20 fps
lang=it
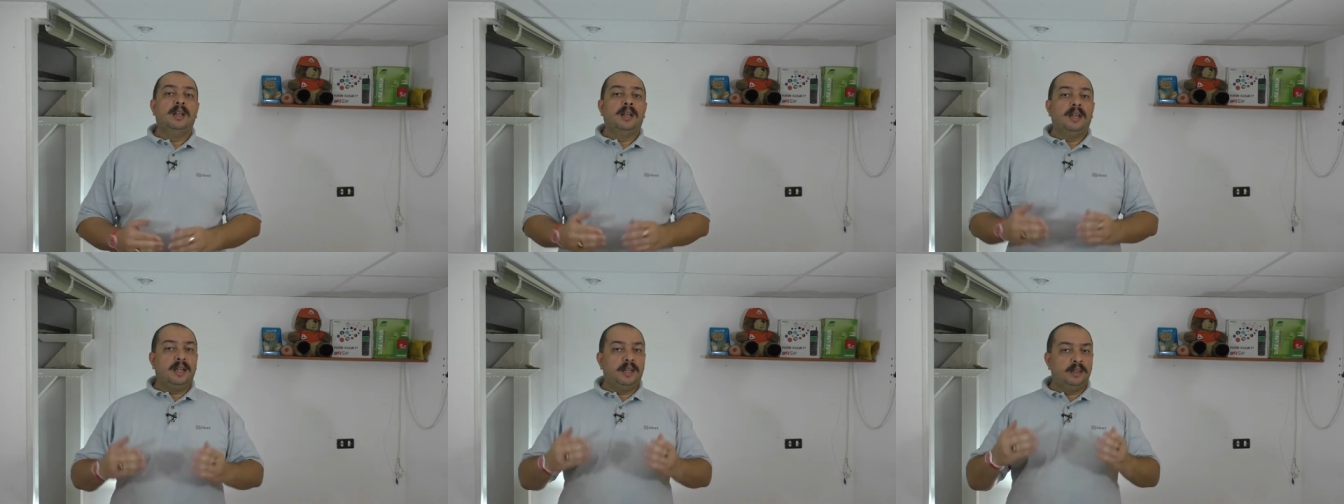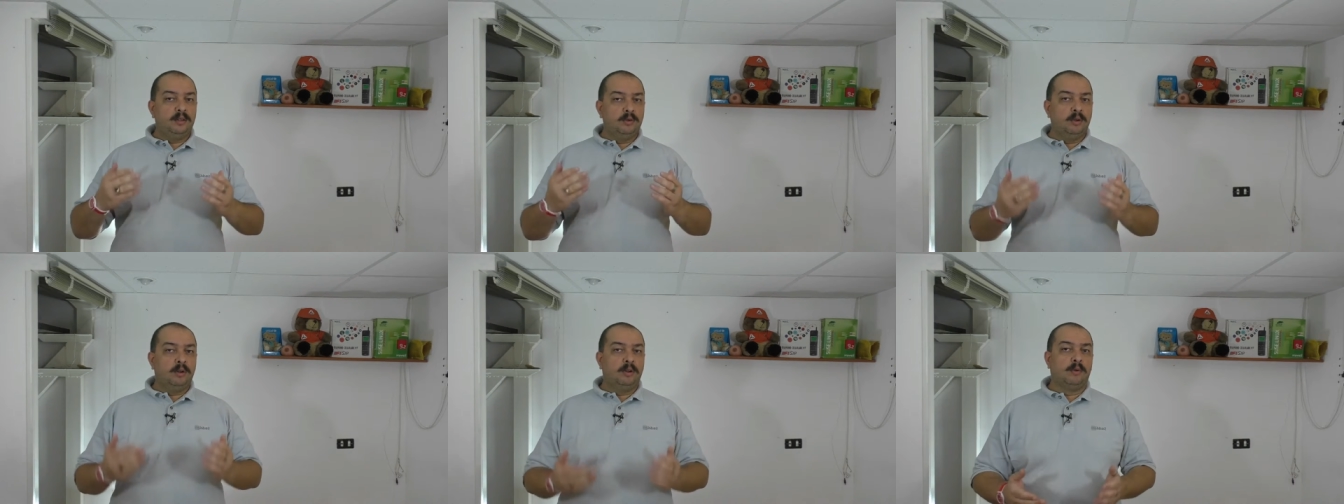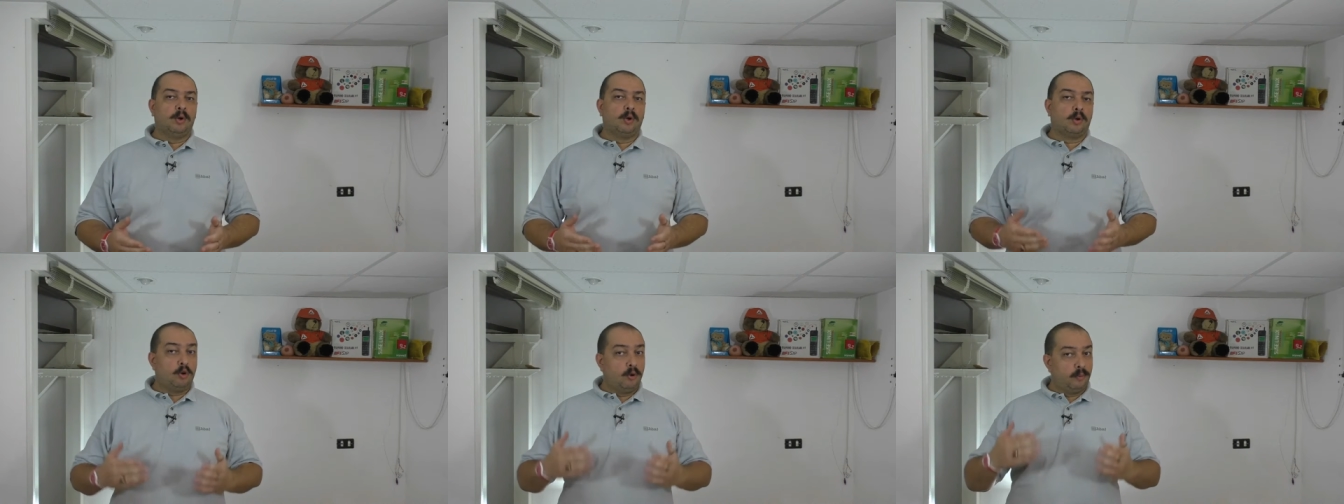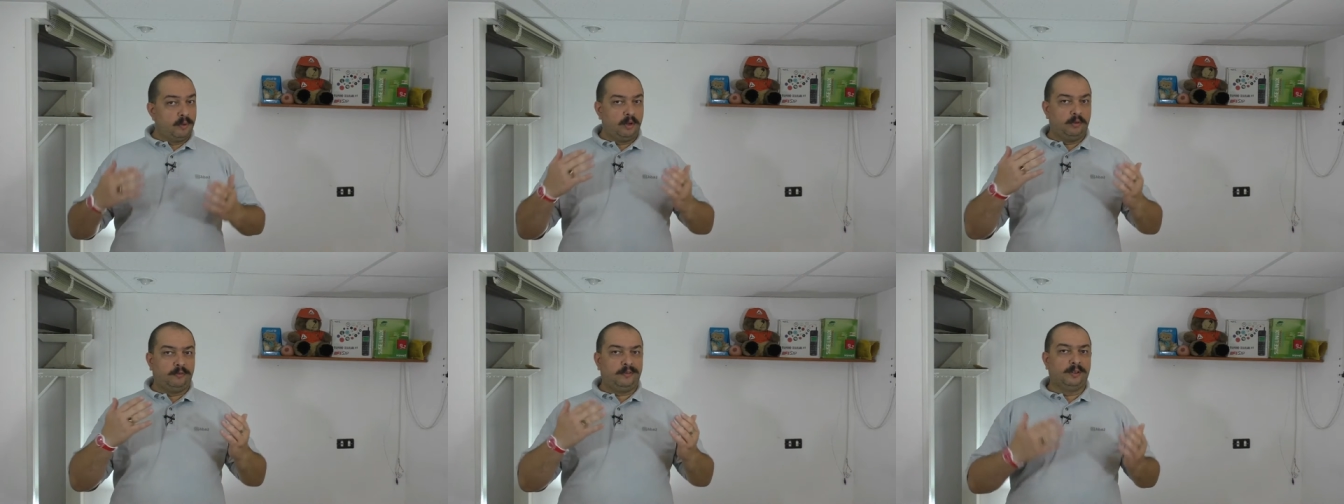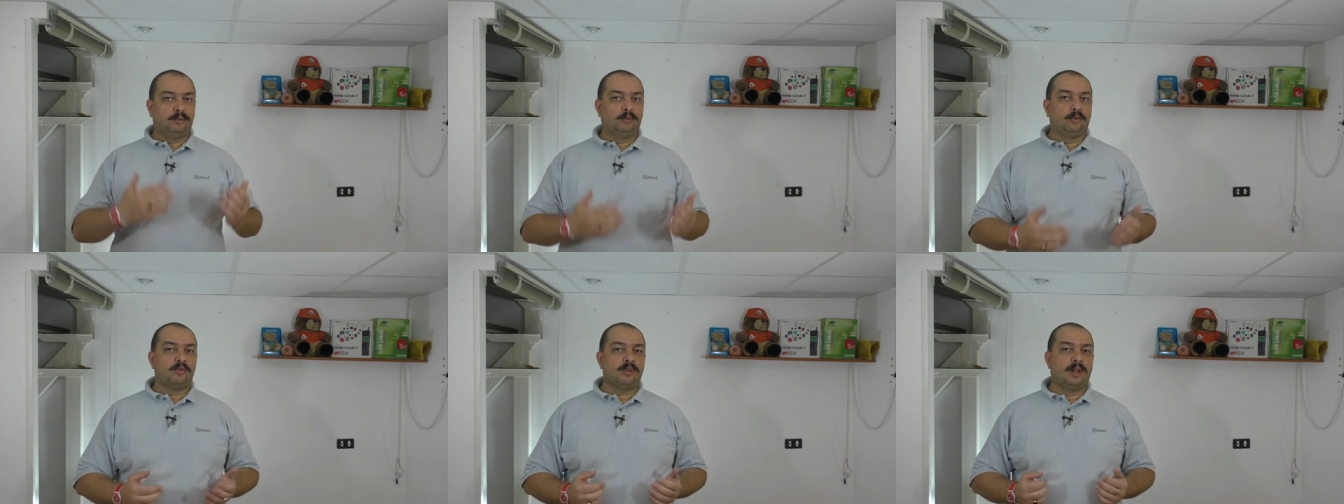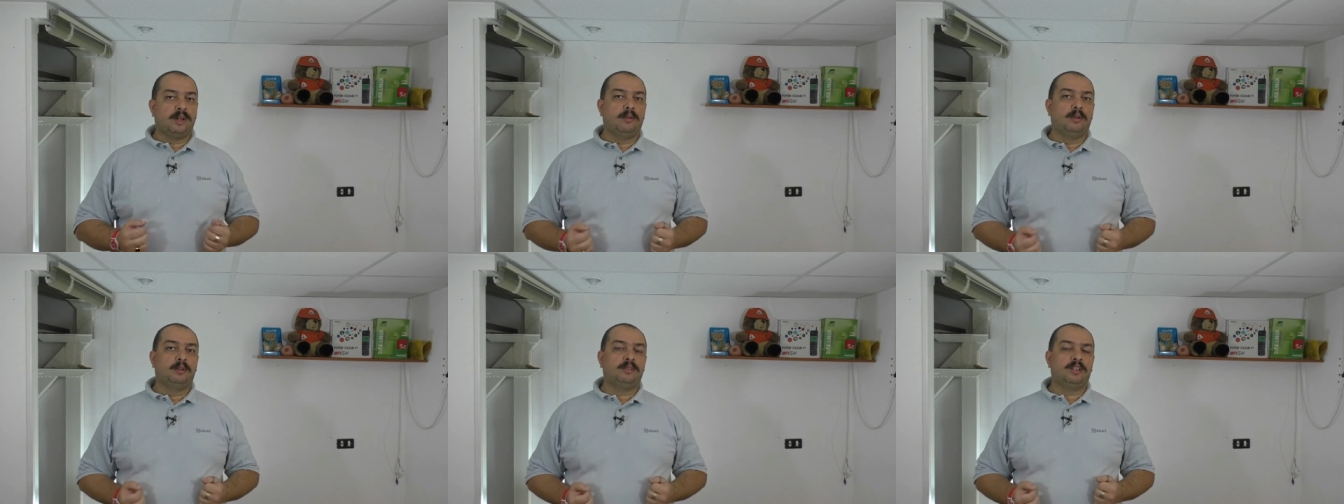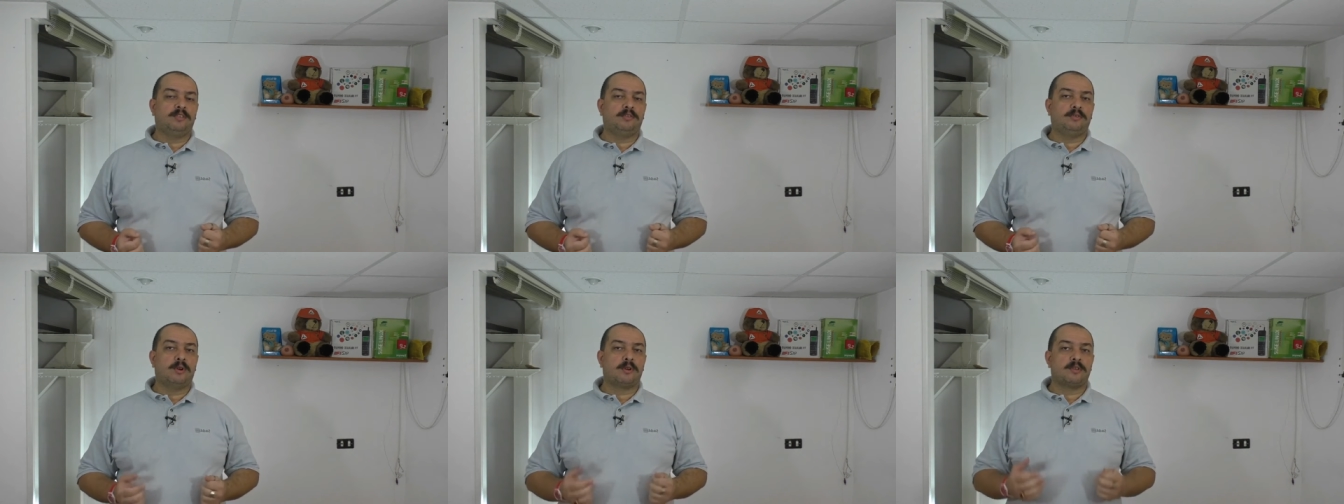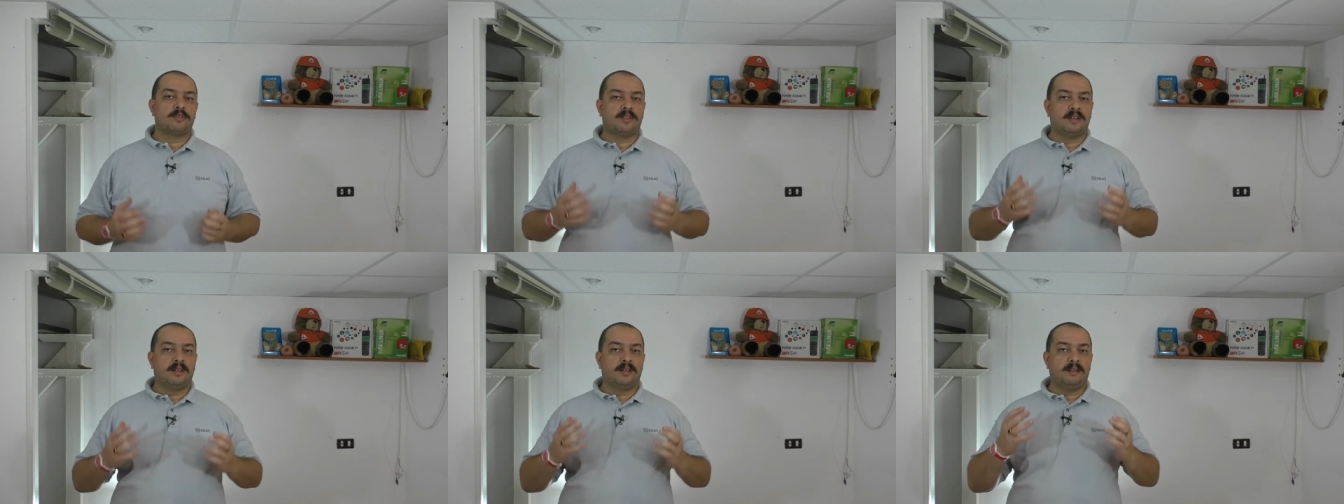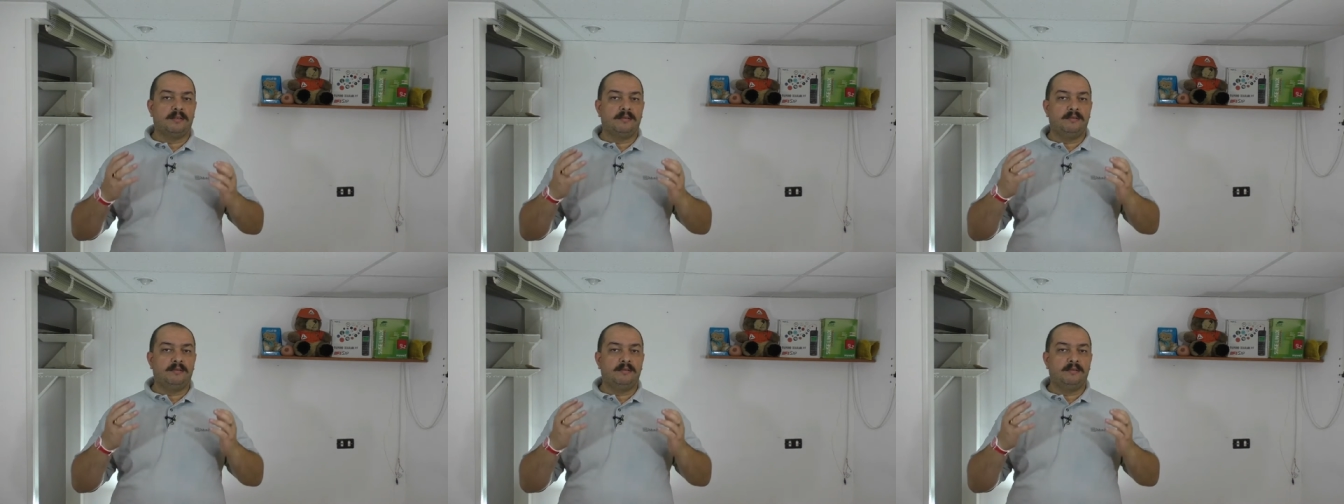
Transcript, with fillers: e di nuovo, come ho fatto già la volta scorsa,